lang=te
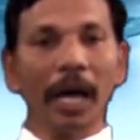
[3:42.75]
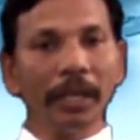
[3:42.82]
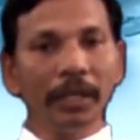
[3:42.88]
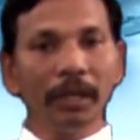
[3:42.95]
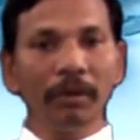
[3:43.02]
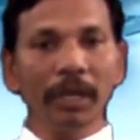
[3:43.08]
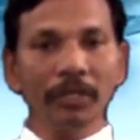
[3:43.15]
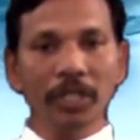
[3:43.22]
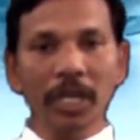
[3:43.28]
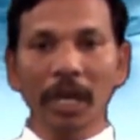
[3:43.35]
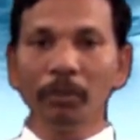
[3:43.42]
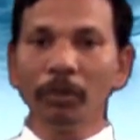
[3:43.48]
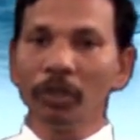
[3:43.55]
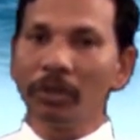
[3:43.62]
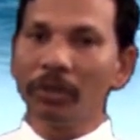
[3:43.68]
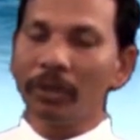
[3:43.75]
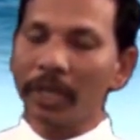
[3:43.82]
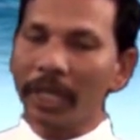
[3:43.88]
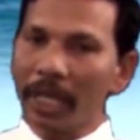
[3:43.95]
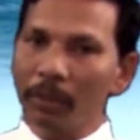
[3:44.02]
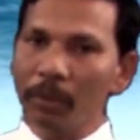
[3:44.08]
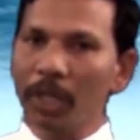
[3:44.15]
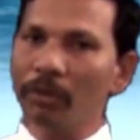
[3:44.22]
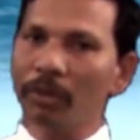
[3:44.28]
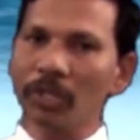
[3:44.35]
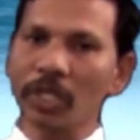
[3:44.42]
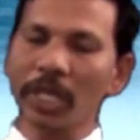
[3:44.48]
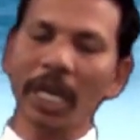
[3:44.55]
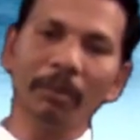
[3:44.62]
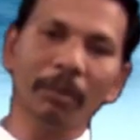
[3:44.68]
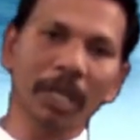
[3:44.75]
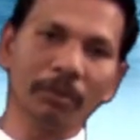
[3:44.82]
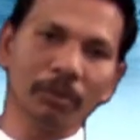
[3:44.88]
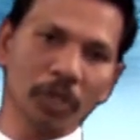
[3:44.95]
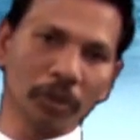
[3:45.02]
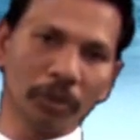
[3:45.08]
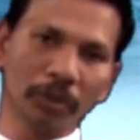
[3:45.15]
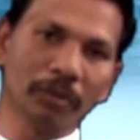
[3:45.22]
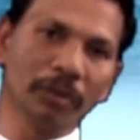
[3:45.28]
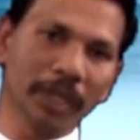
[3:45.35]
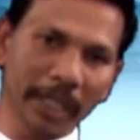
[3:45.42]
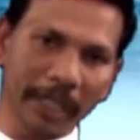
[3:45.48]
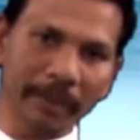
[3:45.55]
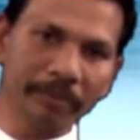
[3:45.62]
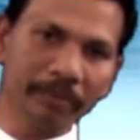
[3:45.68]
ఐదవ అధ్యాయము ఎనిమిదవ వచ్చినాన్ని మనం చదువుతుంటే